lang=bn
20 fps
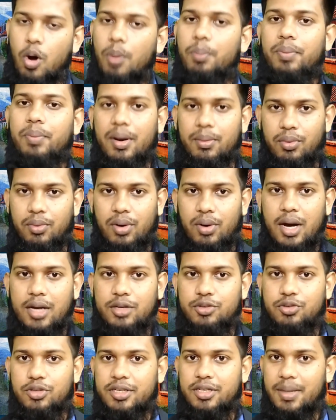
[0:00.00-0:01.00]
কম পাবো
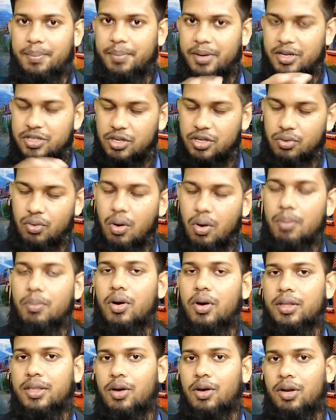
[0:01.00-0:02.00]
আর যদি টেম্পারেচার কম
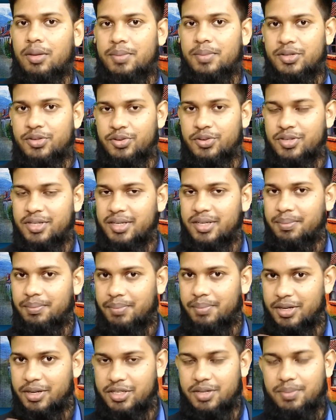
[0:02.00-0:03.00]
হয় তাহলে বিস্কুসিটি
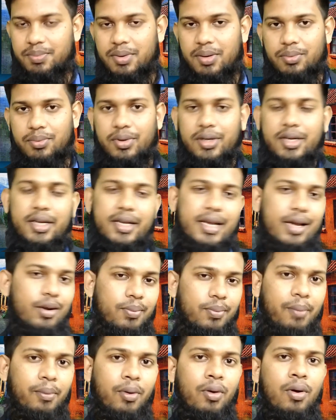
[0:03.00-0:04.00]
বেশি পাবো এটা কেন
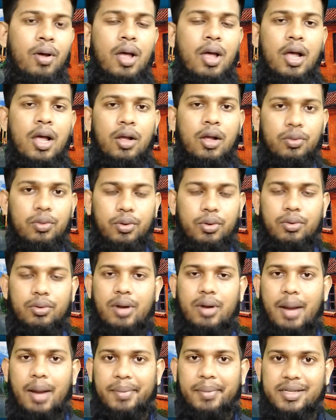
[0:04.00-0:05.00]
পাবো
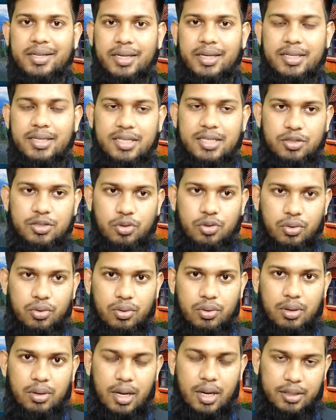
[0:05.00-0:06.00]
ধরুন আমরা জানি যে
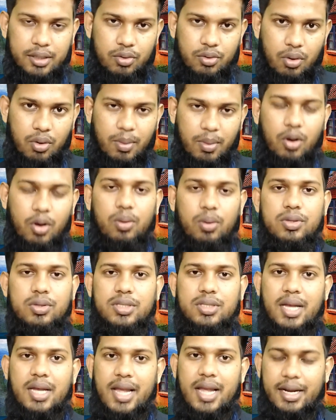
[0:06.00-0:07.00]
যখন একটা নর্মাল
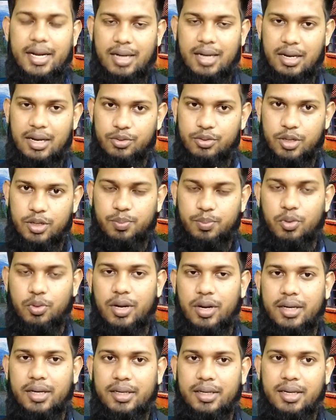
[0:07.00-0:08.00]
অবস্থায় একটা লিকুইড
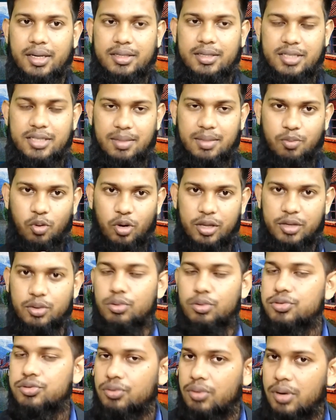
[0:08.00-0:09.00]
প্রোডাক্টের যে
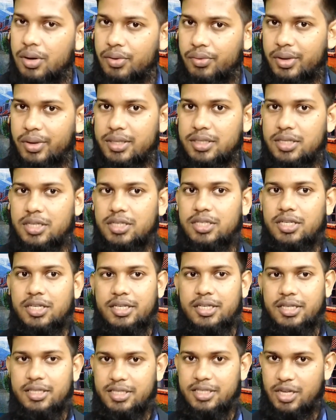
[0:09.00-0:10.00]
মলিকুলসগুলো রয়েছে
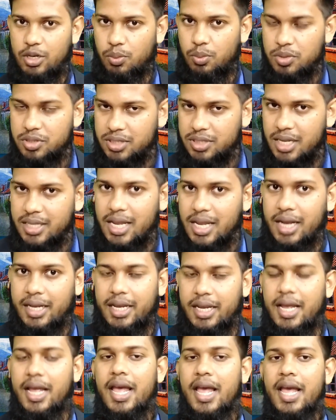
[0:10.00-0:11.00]
সেটি যে অবস্থায়
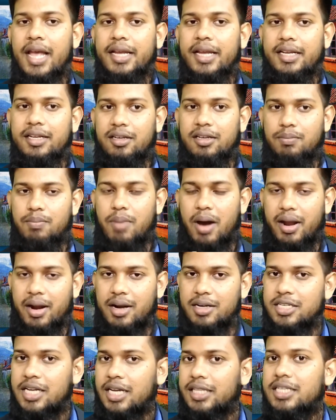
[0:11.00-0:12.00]
থাকে হিট
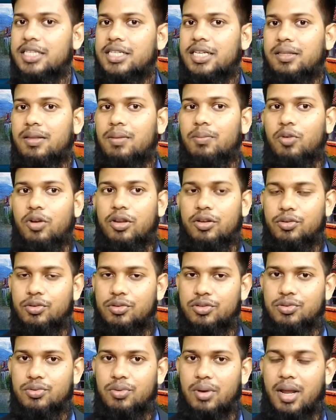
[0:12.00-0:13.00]
বাড়ার সাথে সাথে
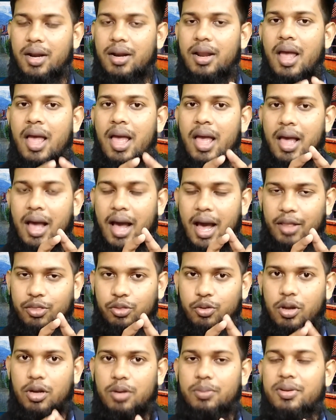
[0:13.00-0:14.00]
মলিকুলসগুলোর
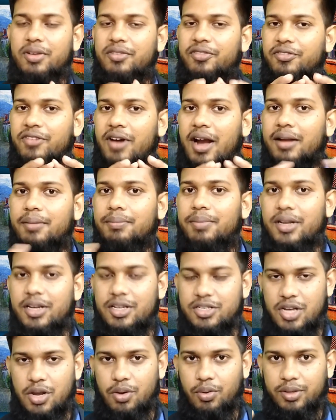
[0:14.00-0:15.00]
আন্তঃনবিক ফাঁক
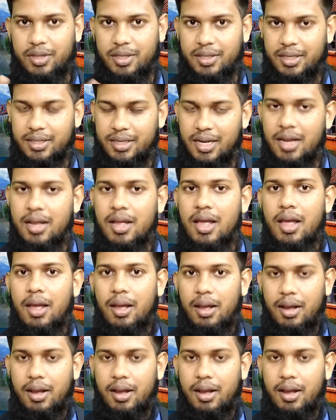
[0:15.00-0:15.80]
বেড়ে যায় অর্থাৎ এটা